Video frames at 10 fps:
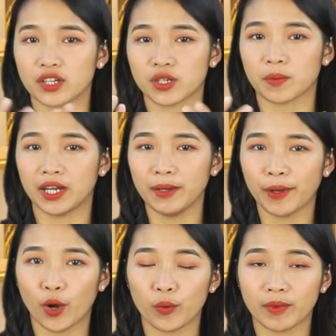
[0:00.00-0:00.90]
Trong clip
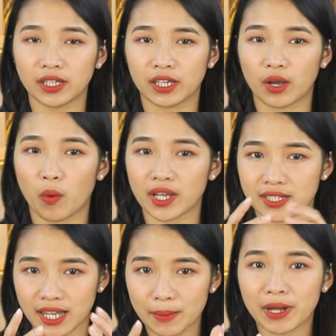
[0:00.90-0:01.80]
ngày hôm nay thì Kiều Anh
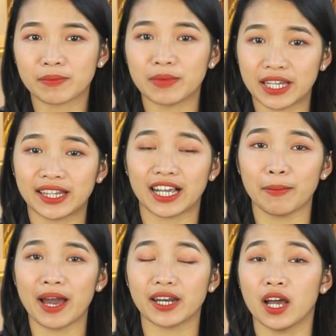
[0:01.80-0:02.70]
sẽ bật mí tới
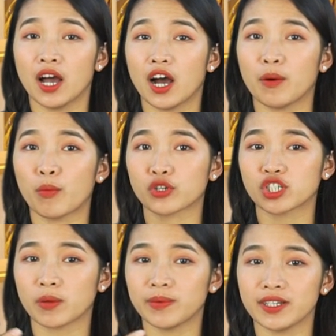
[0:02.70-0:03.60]
các bạn một
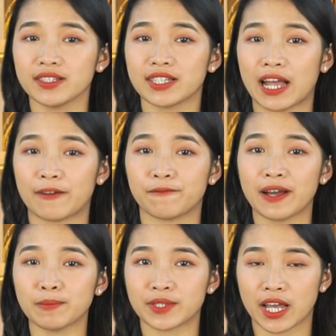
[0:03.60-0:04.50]
trong những giải
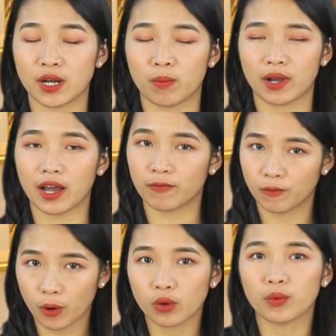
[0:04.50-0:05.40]
pháp giải độc gan
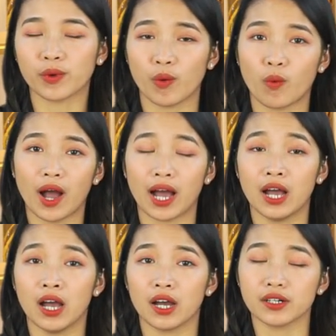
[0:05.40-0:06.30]
vô cùng hiệu quả
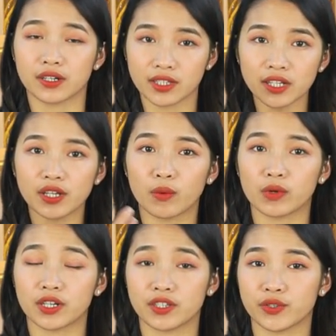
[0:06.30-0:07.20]
được rất nhiều
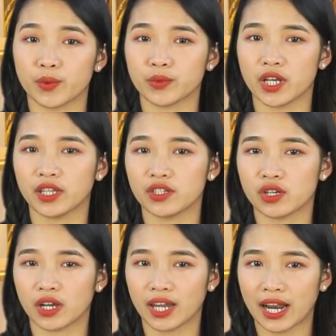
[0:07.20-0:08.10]
người sử dụng trên thị
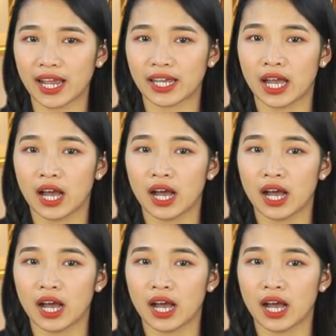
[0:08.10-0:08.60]
trường hiện nay.